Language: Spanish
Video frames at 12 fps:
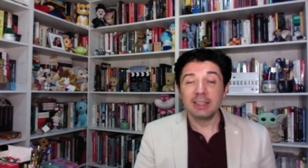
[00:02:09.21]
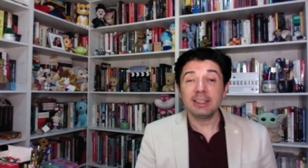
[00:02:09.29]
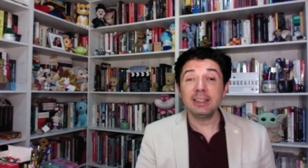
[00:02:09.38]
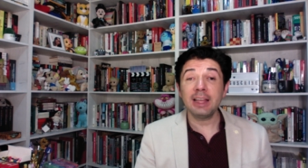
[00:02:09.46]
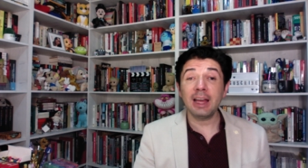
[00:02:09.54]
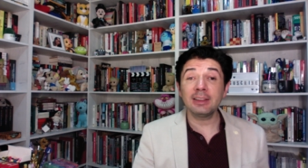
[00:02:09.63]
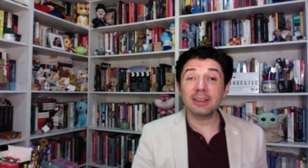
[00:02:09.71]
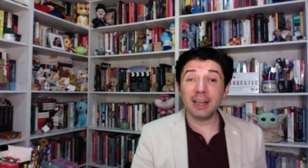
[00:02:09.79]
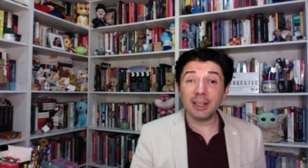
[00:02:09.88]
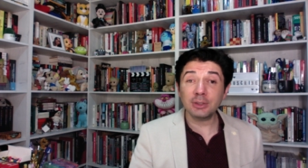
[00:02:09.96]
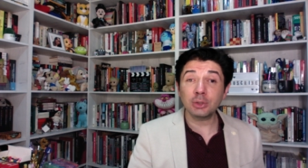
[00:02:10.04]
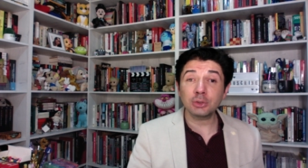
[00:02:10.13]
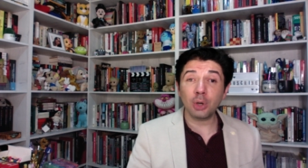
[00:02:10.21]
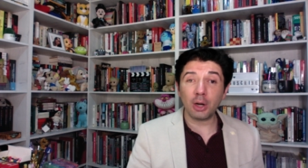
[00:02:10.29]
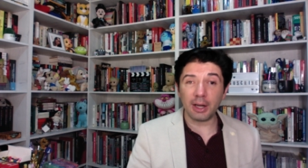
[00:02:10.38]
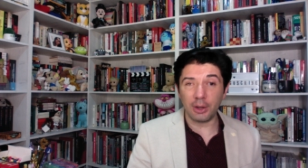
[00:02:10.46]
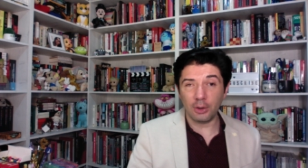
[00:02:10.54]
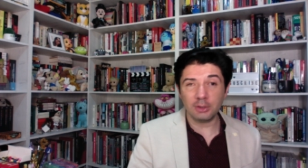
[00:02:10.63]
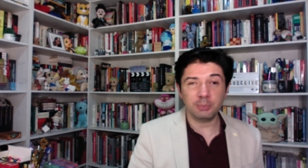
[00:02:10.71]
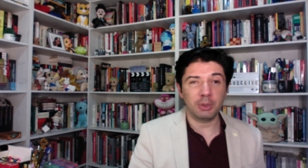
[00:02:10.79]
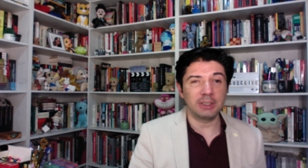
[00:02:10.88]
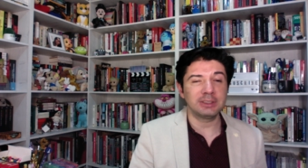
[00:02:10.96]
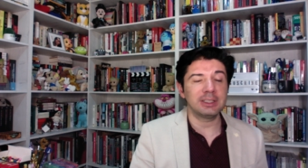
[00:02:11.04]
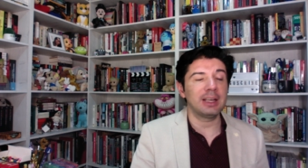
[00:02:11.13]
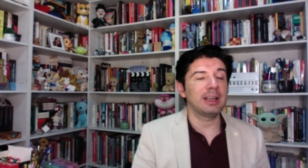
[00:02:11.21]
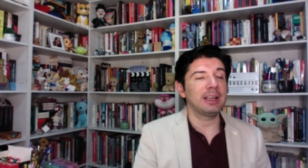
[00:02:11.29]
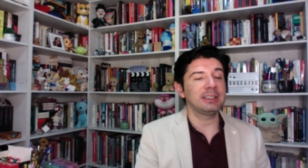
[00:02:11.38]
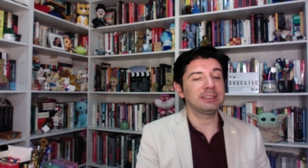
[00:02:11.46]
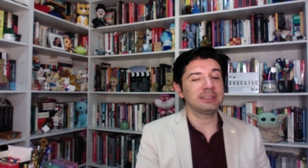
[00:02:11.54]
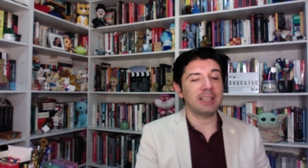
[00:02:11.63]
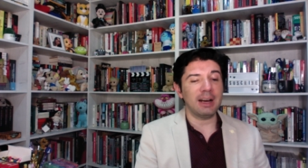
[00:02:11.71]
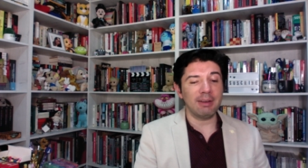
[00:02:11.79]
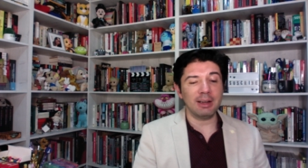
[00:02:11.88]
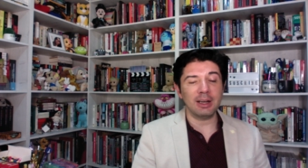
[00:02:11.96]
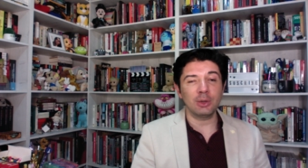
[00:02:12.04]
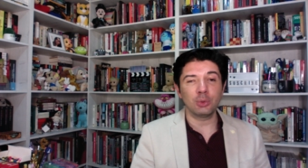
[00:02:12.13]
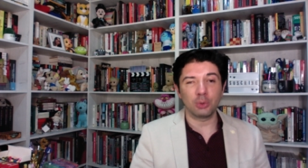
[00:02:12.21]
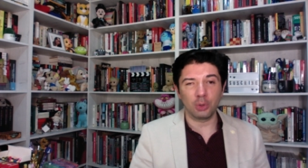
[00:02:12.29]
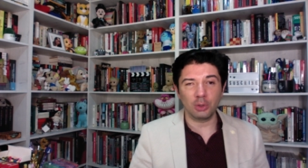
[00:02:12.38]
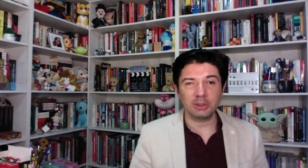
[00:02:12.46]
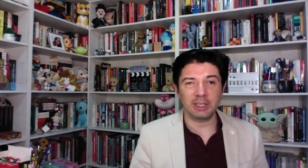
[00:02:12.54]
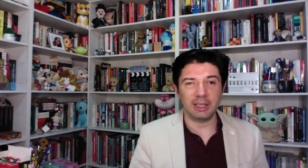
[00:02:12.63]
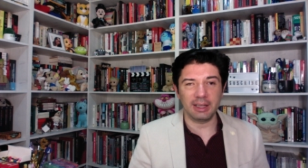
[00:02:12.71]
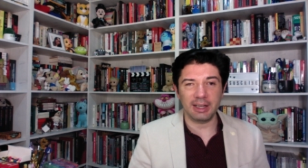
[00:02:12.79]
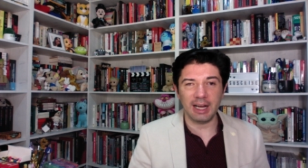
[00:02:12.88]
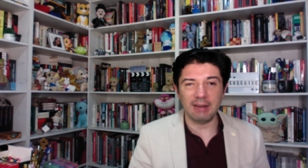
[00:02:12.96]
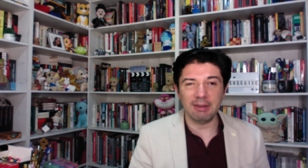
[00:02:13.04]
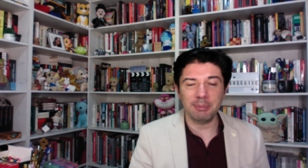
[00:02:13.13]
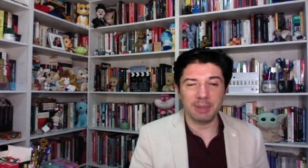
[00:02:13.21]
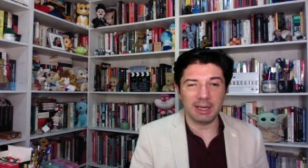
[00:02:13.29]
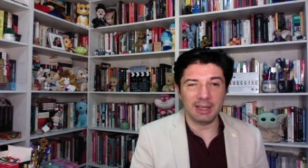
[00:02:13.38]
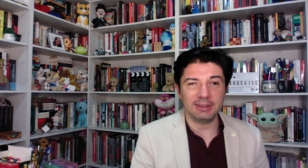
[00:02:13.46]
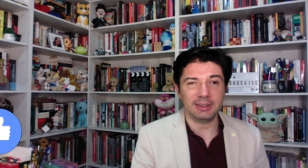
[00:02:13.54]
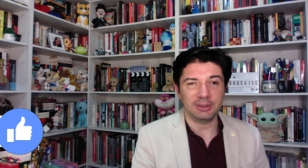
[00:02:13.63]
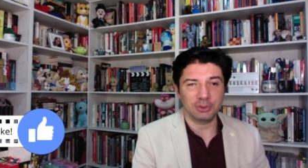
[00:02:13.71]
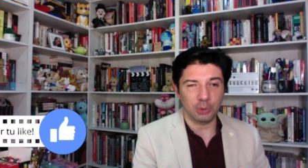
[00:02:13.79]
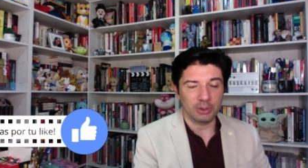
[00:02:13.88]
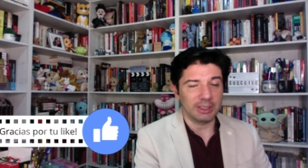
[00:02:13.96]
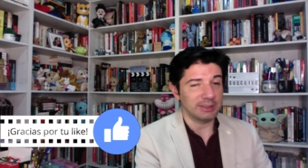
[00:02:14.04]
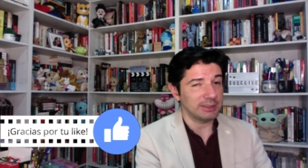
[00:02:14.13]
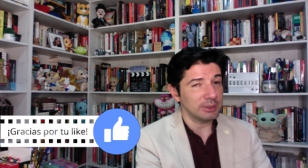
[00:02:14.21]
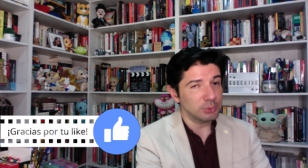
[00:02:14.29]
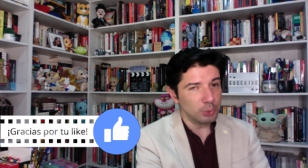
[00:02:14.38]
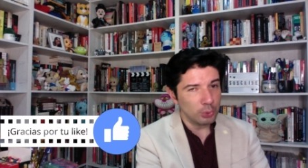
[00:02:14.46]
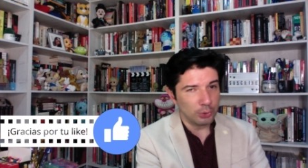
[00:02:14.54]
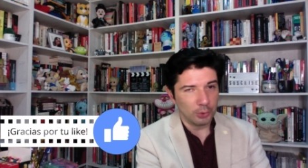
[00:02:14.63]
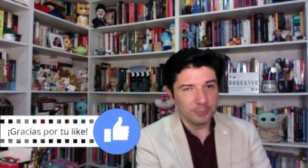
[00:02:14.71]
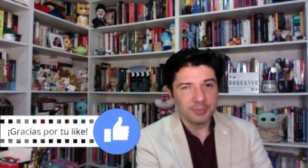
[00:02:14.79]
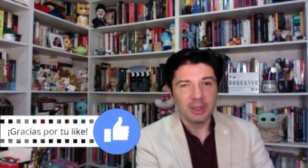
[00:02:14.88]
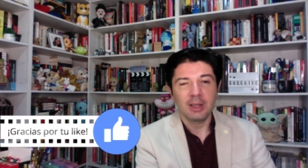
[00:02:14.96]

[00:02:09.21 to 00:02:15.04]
Y entre esos correos, pues estaban algunos que dejaban ver la intención de este estudio